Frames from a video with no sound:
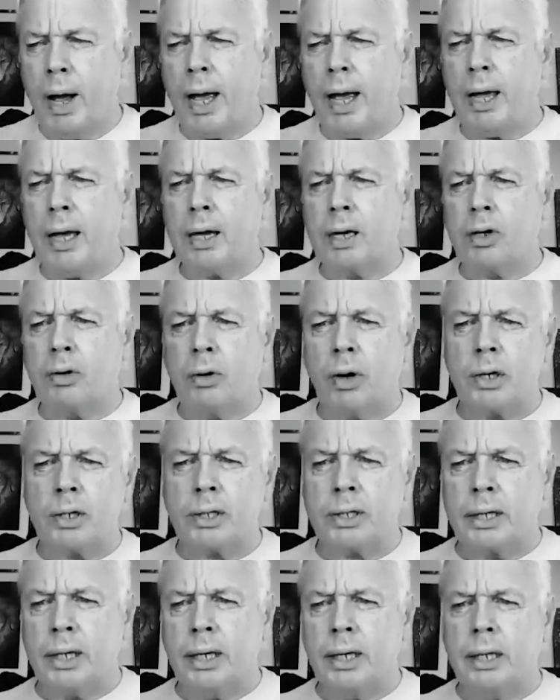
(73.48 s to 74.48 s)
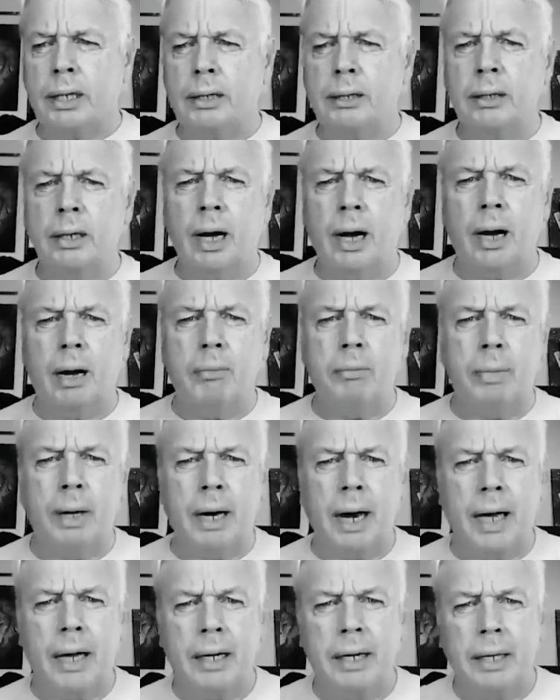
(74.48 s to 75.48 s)
1996
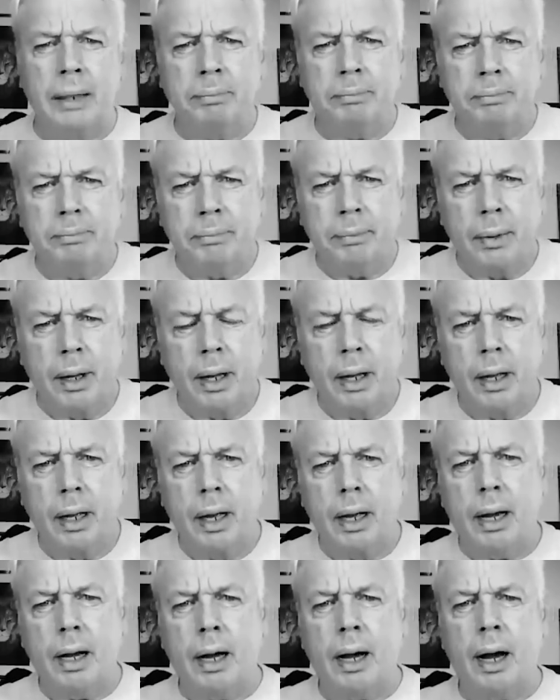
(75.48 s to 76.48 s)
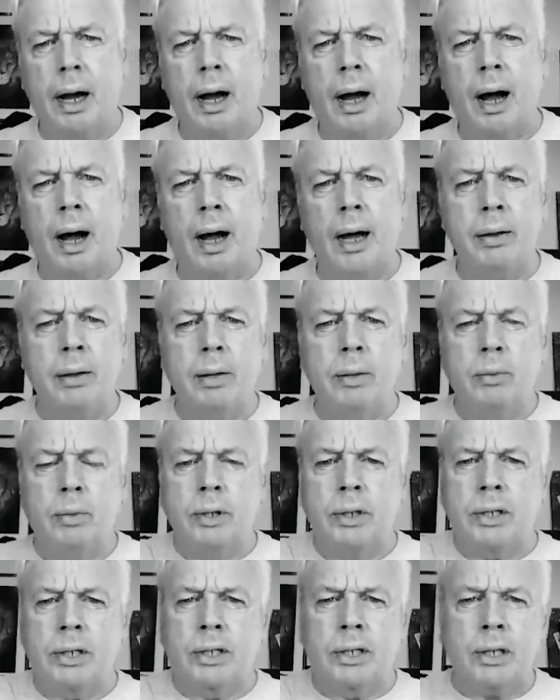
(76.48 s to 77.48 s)
bis weit über die Jahrtausendwende
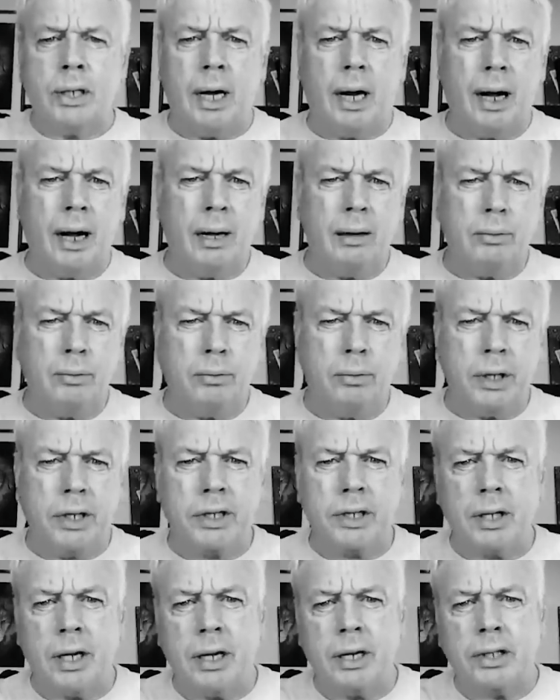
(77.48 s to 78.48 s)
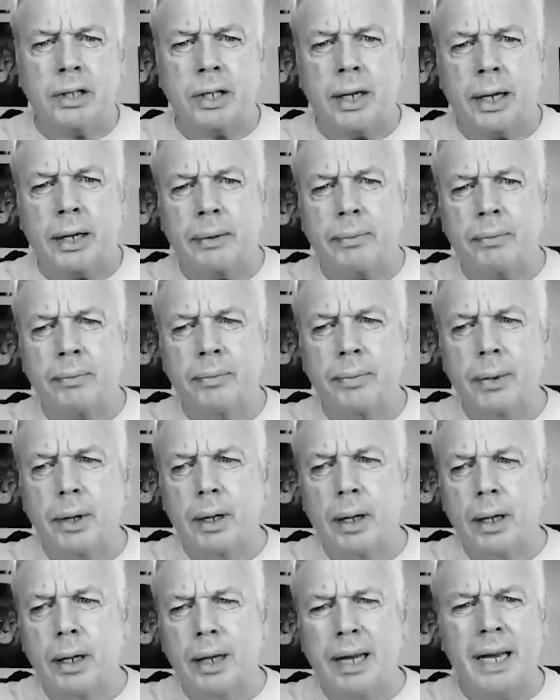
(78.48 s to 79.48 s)
hinaus uh, habe ich mich intensiv
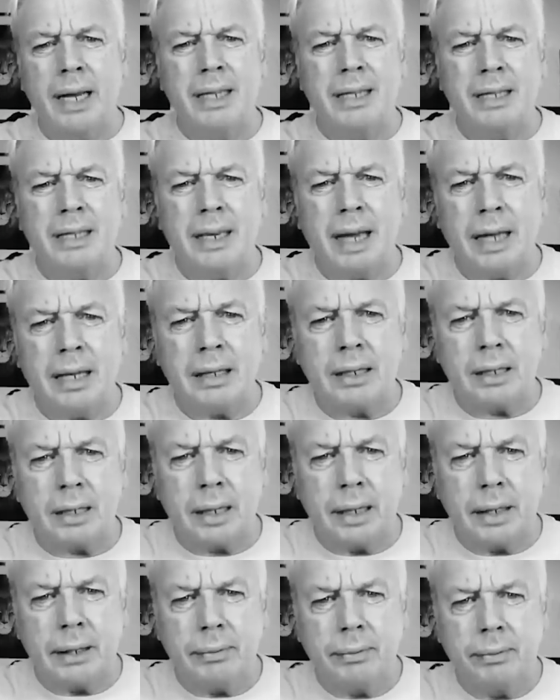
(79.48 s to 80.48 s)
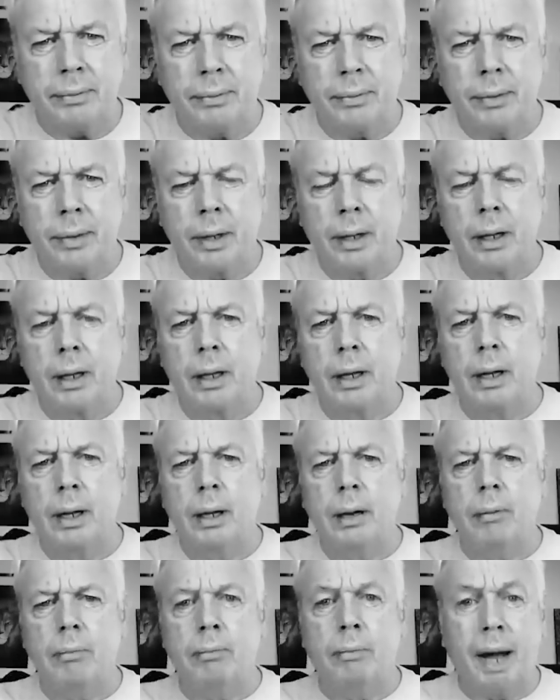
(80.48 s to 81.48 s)
mit Gedankenkontrolle beschäftigt
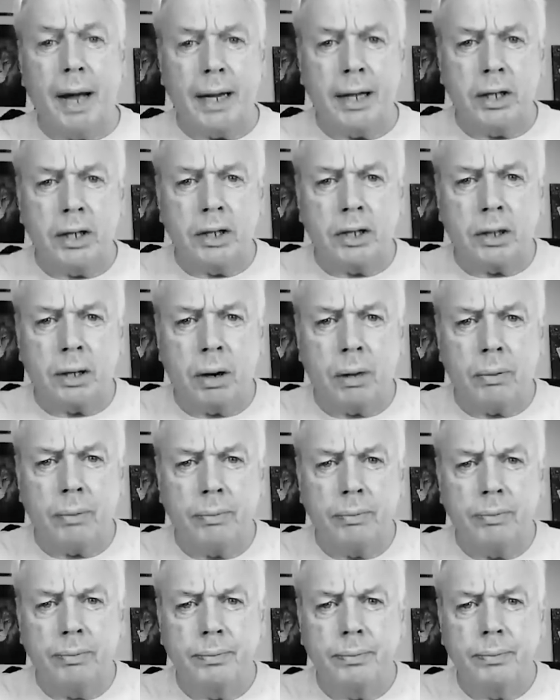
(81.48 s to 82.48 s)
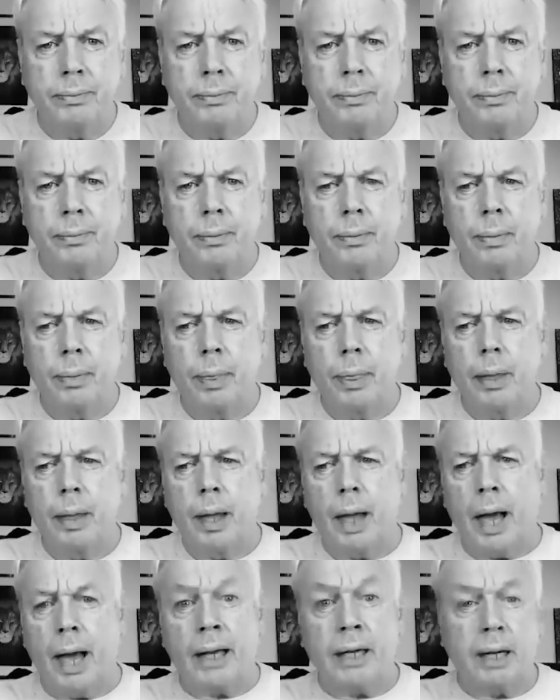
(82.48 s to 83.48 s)
und mit den
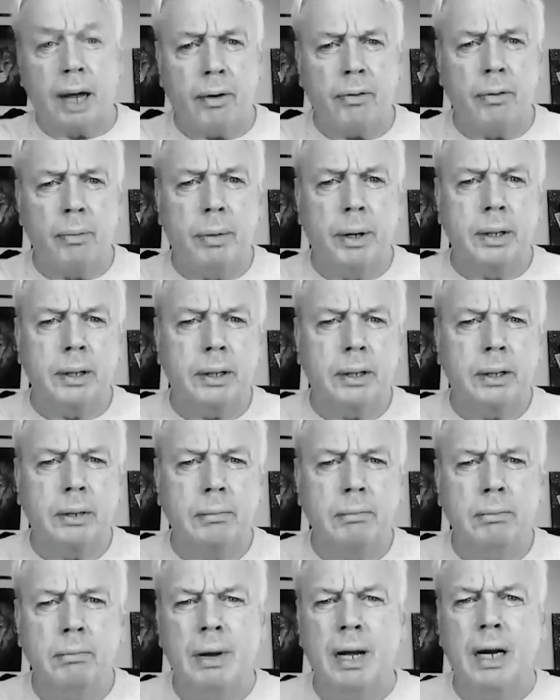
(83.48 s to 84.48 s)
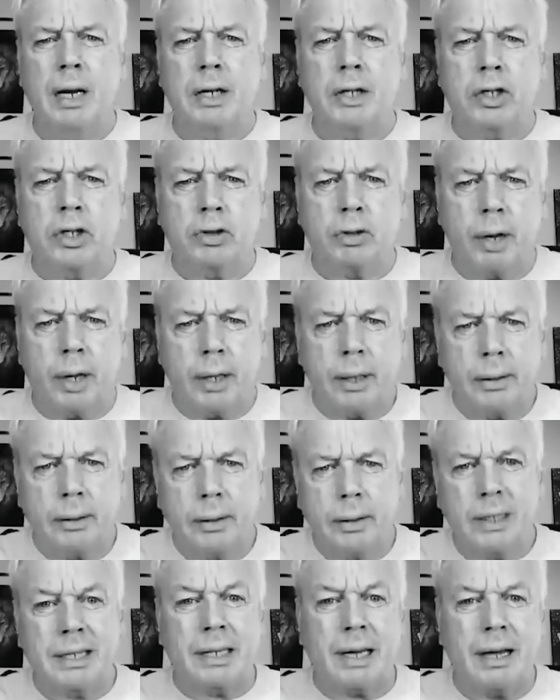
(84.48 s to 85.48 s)
militärischen
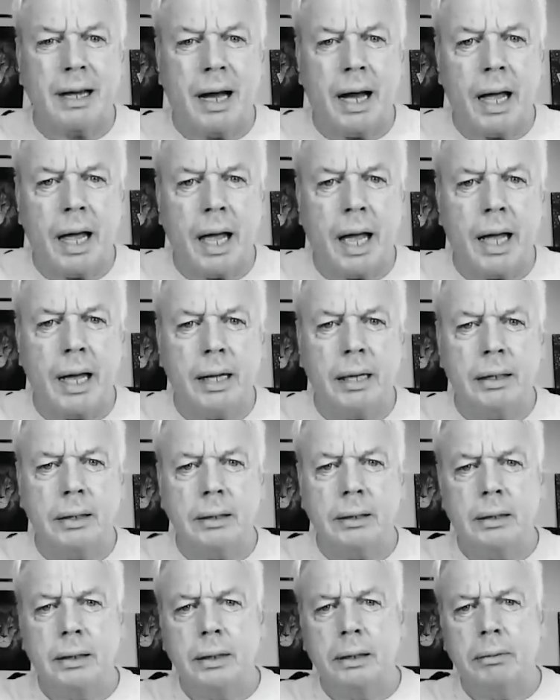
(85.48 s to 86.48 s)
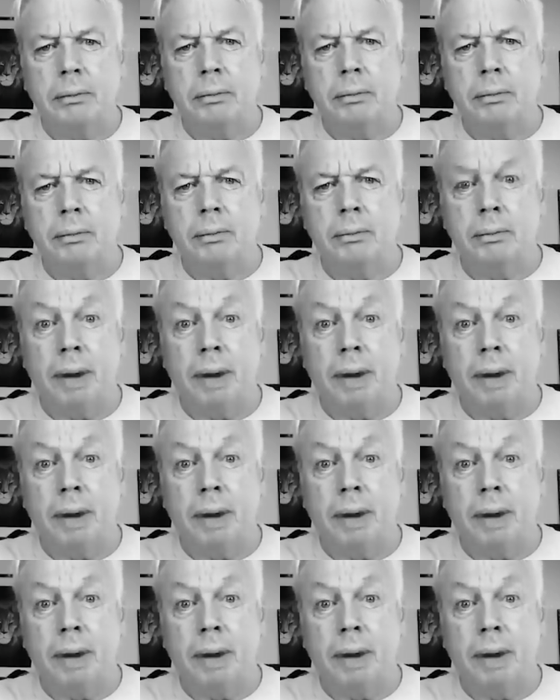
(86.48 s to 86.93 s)
CIA-Gedankenkontrolloperationen der Regierung.